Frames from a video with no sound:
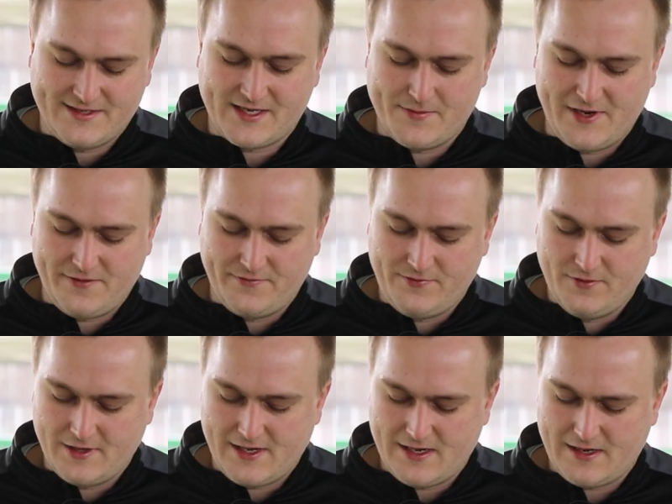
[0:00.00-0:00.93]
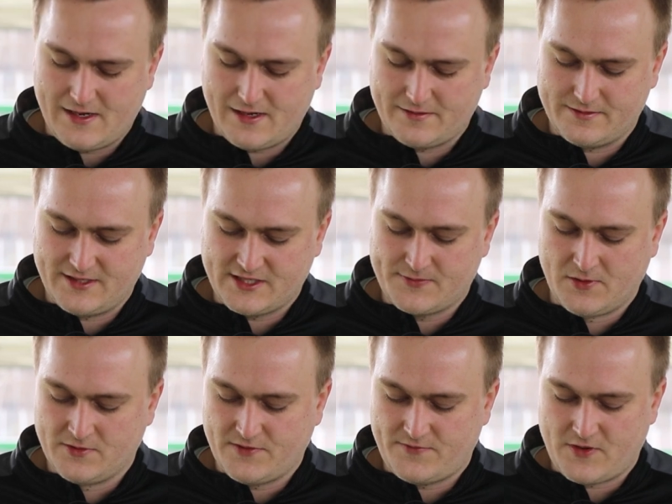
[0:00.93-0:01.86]
Als Tabellenführer, sechs
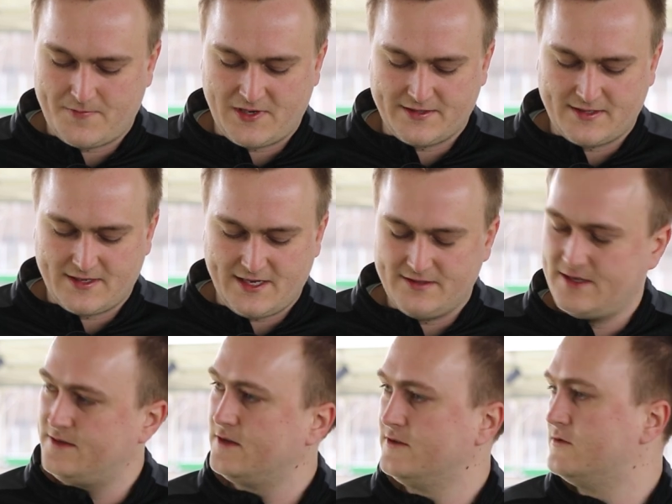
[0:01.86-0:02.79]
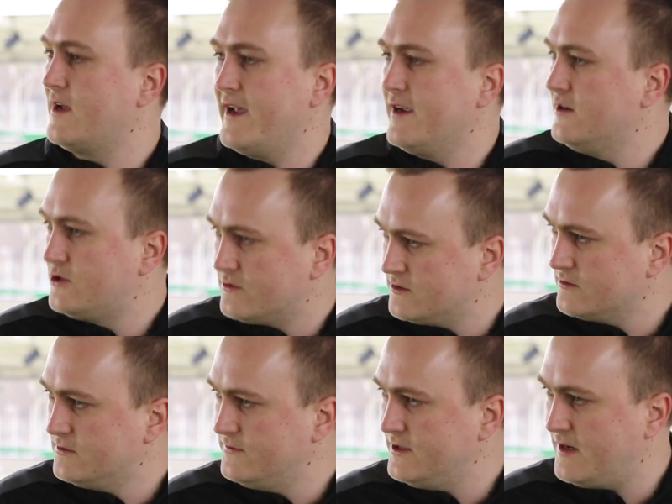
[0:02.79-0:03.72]
Punkte vor Platz drei, seid ihr eigentlich schon so
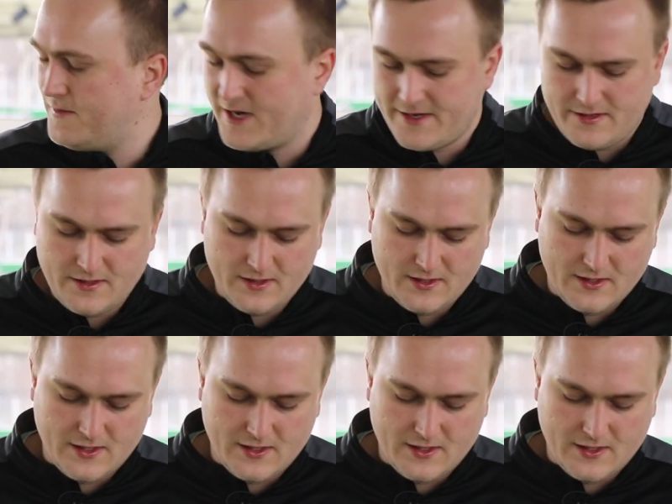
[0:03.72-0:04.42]
gut wie dabei. Ja.